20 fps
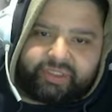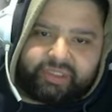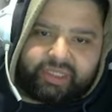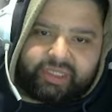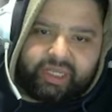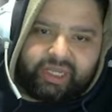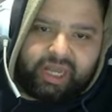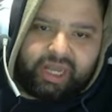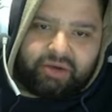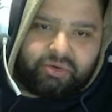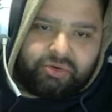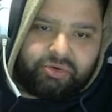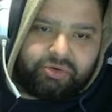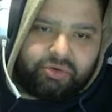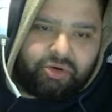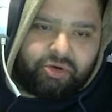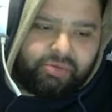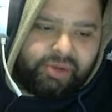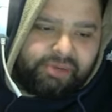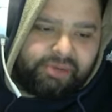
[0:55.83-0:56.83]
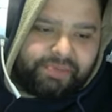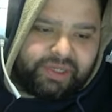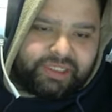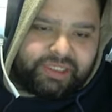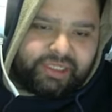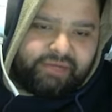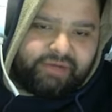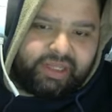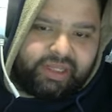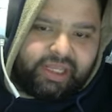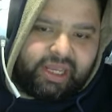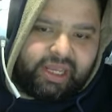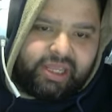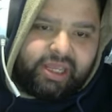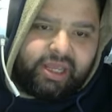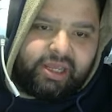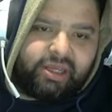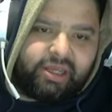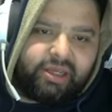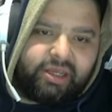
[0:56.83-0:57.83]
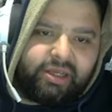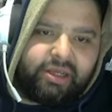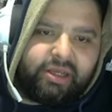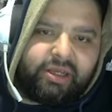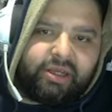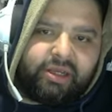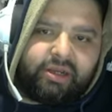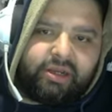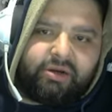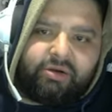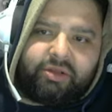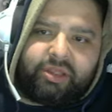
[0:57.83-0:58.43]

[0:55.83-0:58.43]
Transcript: la cornucopia, el pase de batalla, lo